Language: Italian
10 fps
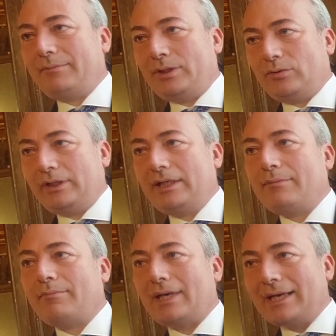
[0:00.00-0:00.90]
minorile,
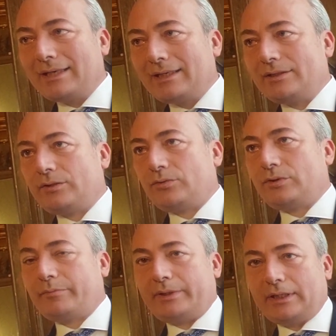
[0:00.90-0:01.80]
ma anche
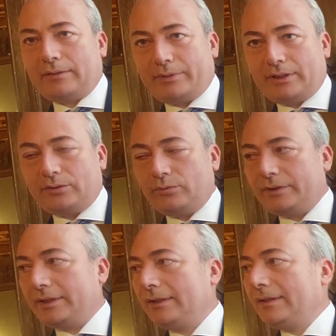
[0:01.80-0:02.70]
l'esecuzione penale per gli
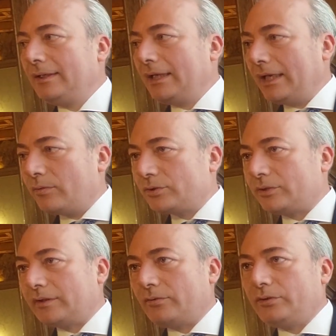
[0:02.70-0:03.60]
adulti. E questo
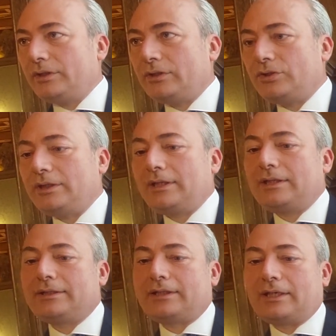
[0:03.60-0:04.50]
tavolo di
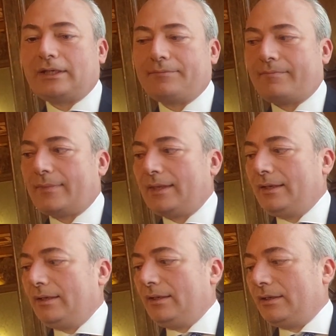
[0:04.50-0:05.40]
regia sarà
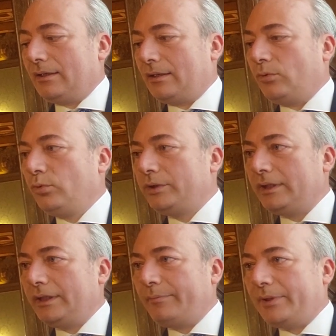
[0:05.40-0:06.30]
eh,
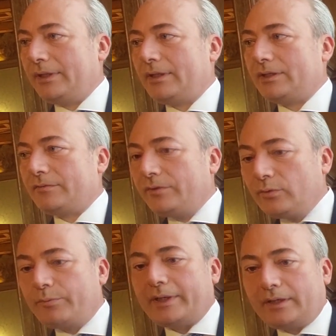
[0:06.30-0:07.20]
utile per
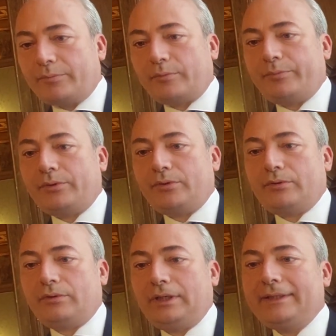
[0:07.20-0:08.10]
sviluppare proprio
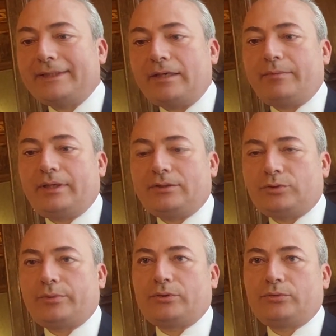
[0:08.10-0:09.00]
il tema
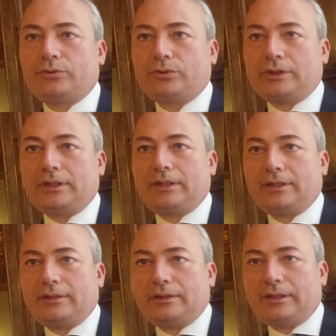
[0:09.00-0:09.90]
soprattutto del
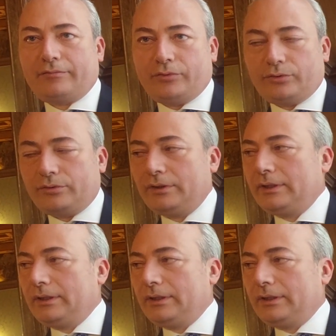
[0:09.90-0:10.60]
lavoro.